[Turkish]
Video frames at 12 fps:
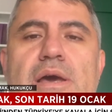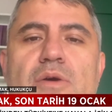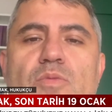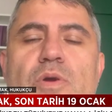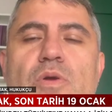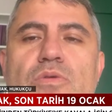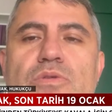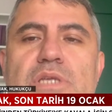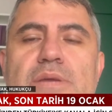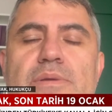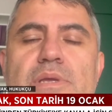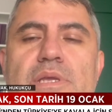Avrupa
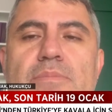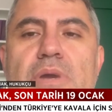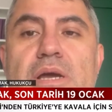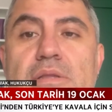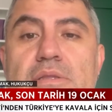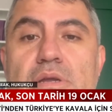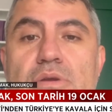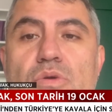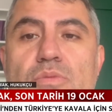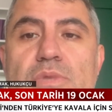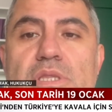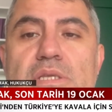Konseyi
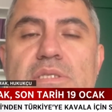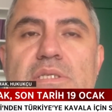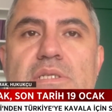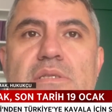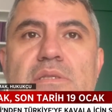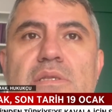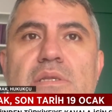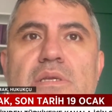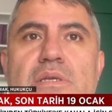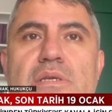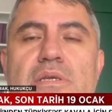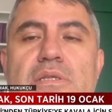Bakanlar Komitesi'nin
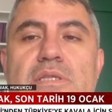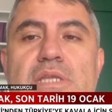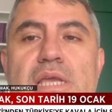e,